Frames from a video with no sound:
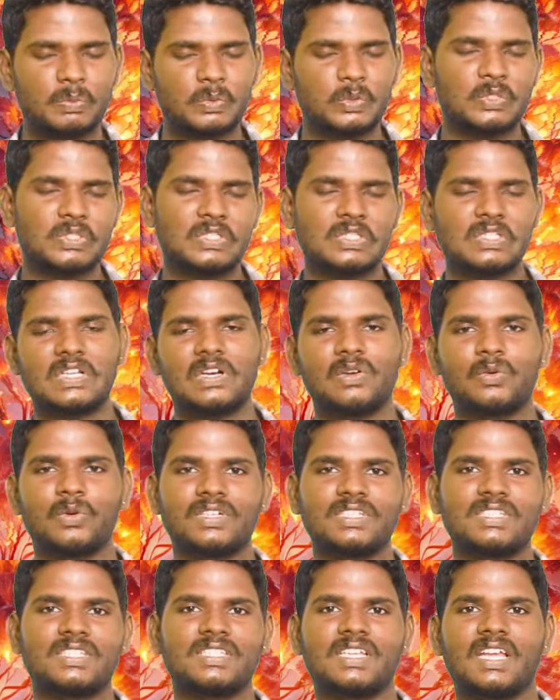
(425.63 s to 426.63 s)
மூஞ்சிக்கிறதுனால
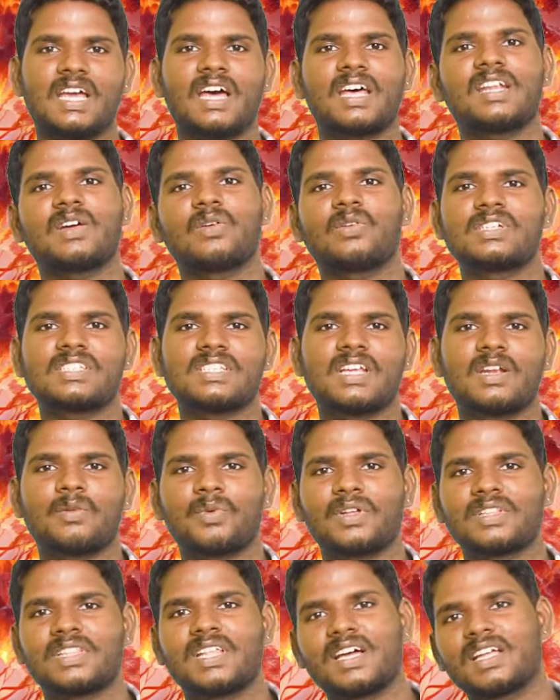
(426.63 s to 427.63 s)
உடச்சி யாரை
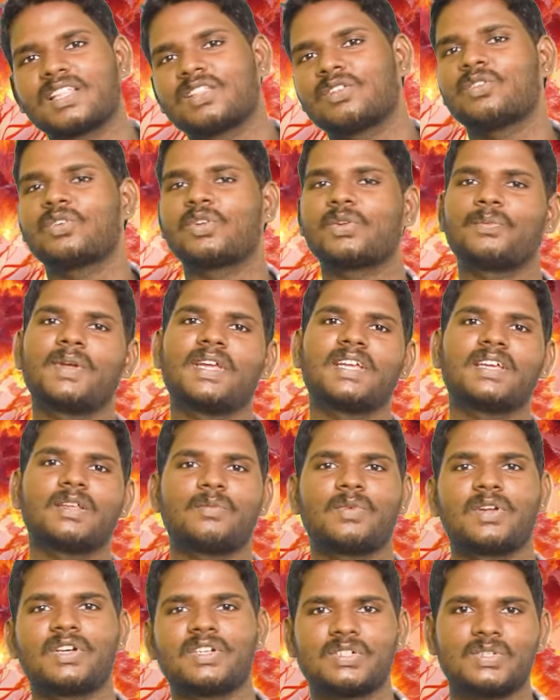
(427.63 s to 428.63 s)
உடச்சாலும் பார்த்தா அதில் ஒரு
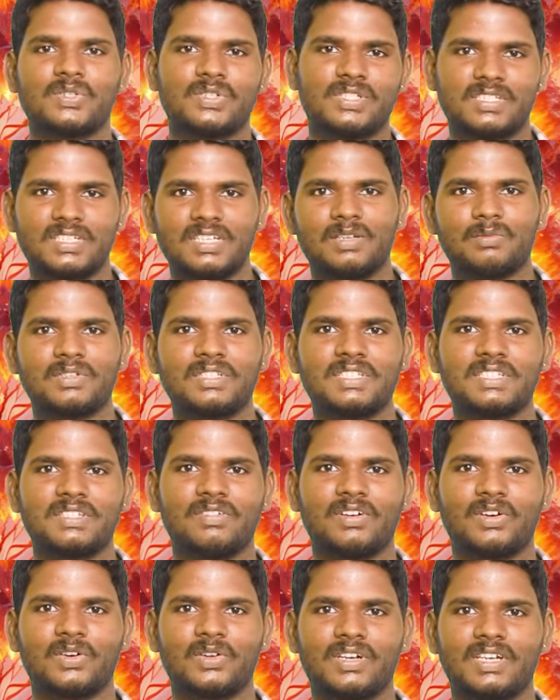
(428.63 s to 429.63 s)
பயங்கரமான ட்விஸ்ட்டு நம்ம
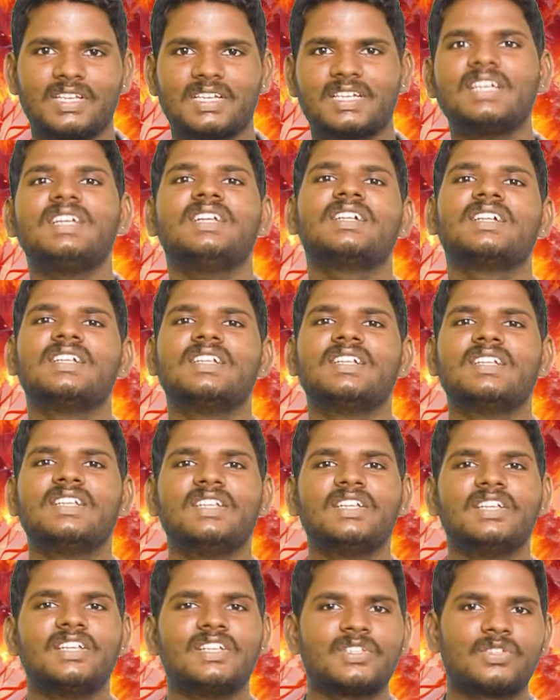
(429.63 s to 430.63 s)
ஜீவா அவர்களுக்கு
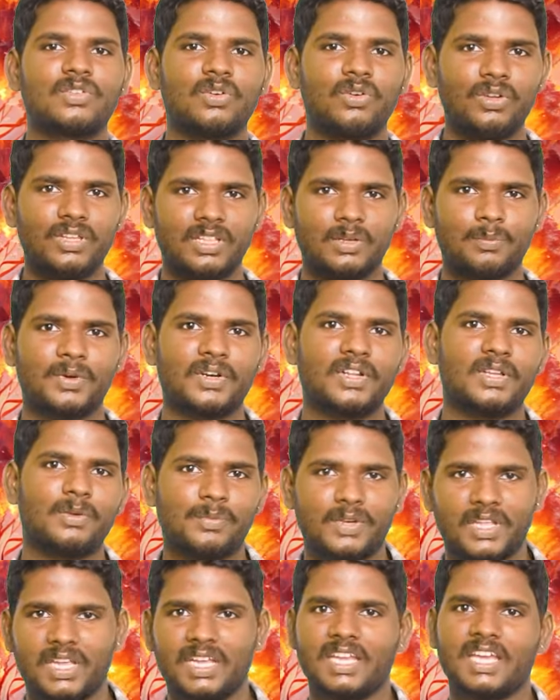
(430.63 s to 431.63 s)
ஸோ இந்த படம்
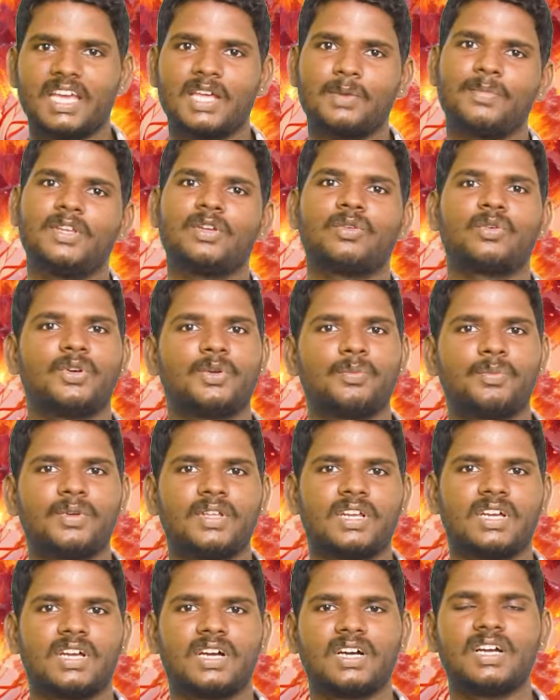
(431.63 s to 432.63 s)
இப்படியே கேர் பண்ணி கொண்டு
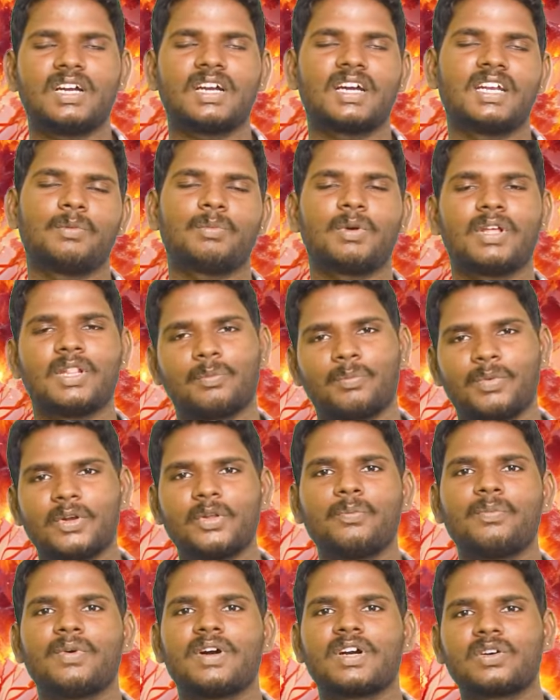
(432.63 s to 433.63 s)
போயிருக்காங்க கண்டிப்பாக இந்த
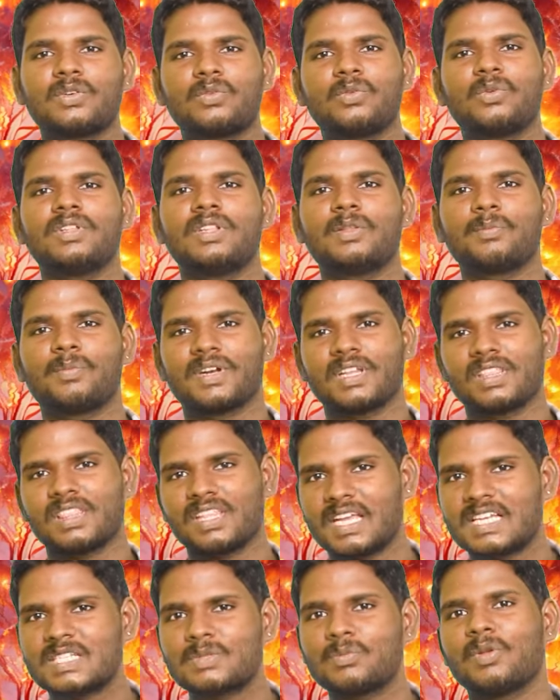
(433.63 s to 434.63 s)
படம் பார்க்கவும் இந்த
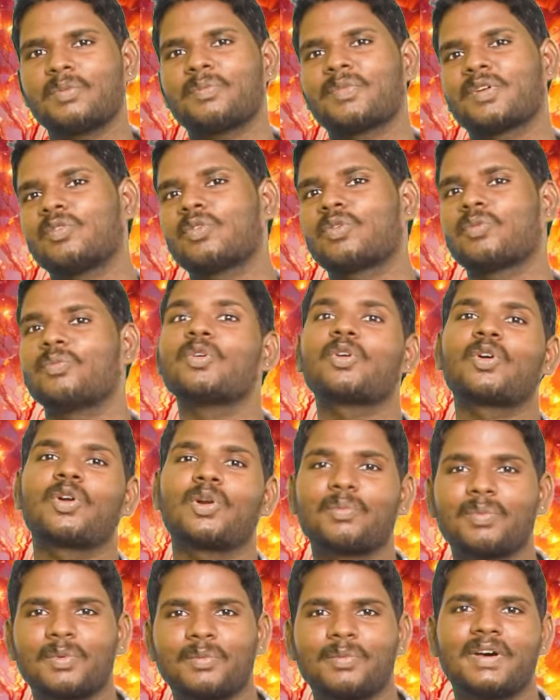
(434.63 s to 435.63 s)
படத்தை எக்ஸ்பிளைன் பண்ணவும் ரொம்ப
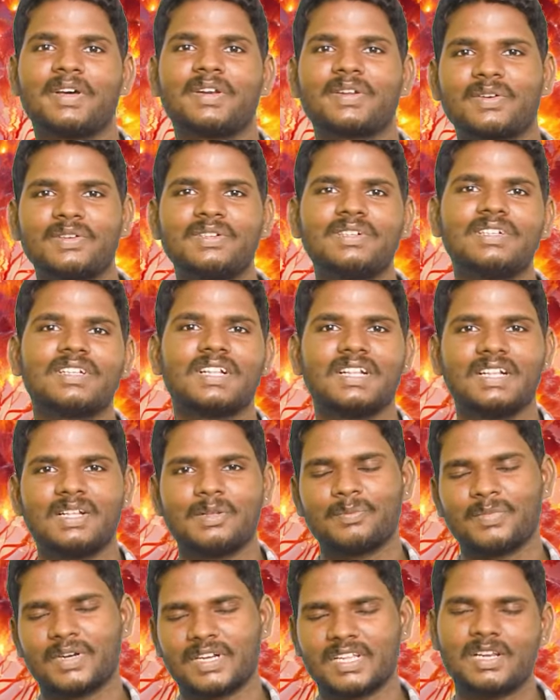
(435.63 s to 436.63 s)
குழப்பமாக இருக்கும்
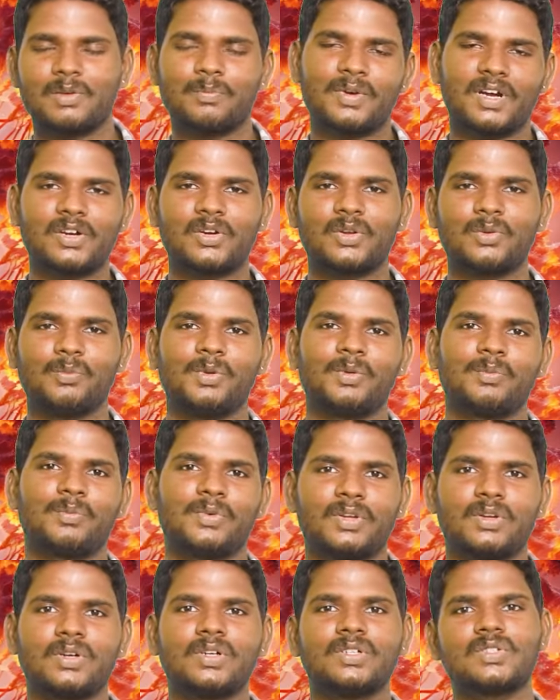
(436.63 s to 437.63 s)
பட் ஆனால் பார்க்க ரொம்ப
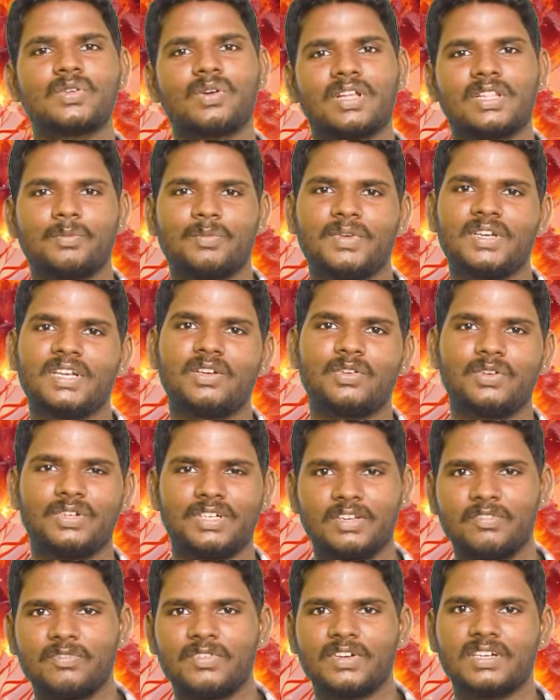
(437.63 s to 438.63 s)
பிடிக்கும் ஸோ அந்த மாதிரியான
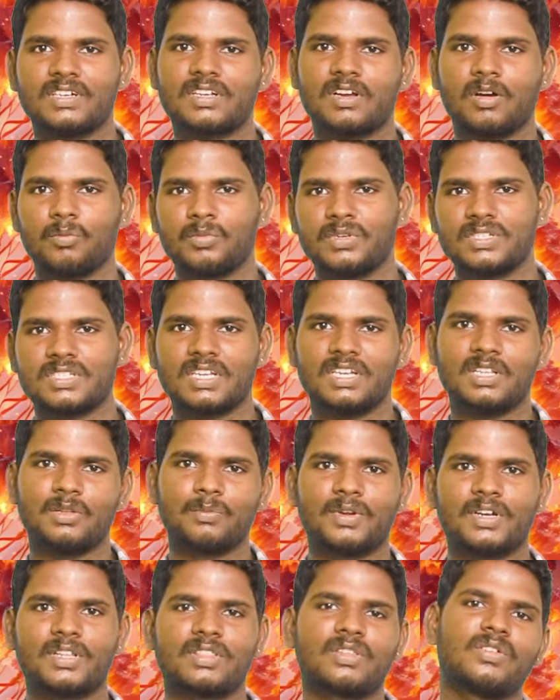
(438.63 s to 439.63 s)
ஒரு டிஃப்ரெண்ட் காம்பினேஷன்
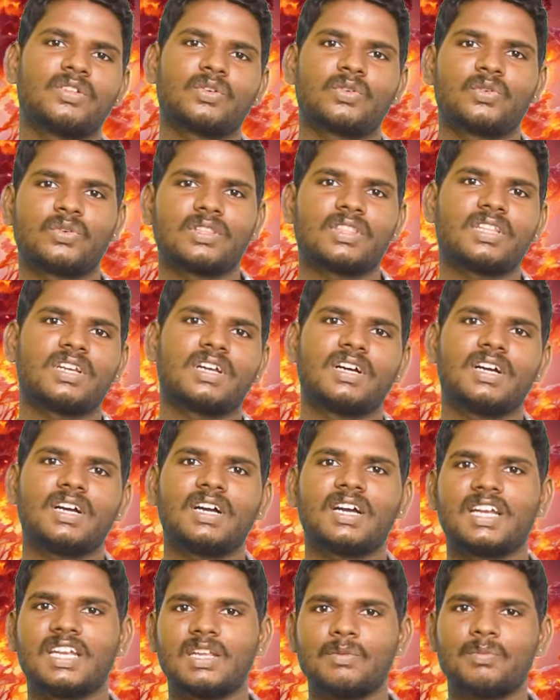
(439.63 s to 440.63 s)
இந்த படத்தை வந்து கொடுத்துருக்காங்க
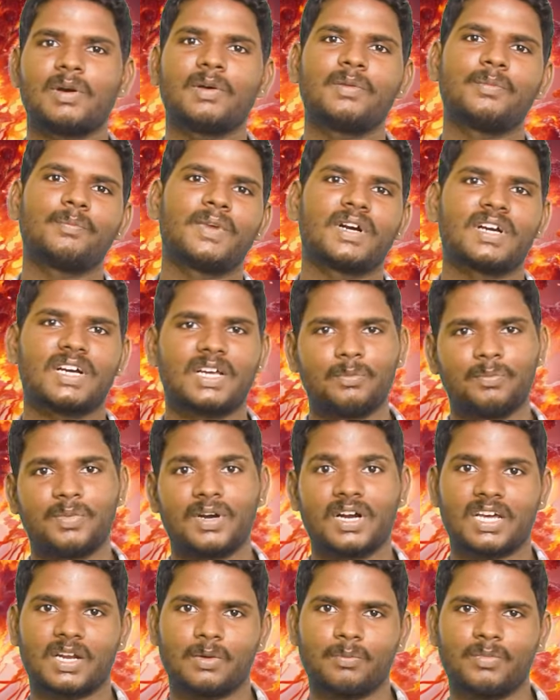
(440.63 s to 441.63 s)
கண்டிப்பாக மக்கள்
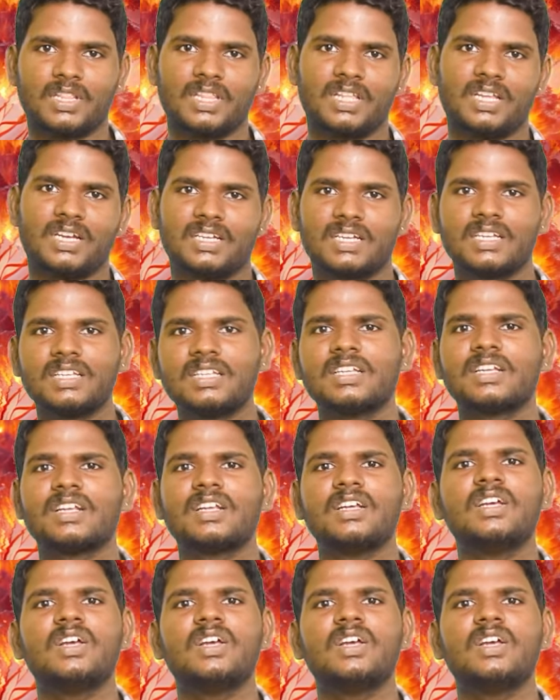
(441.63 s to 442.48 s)
பார்க்குற மாதிரி தான் இருக்குது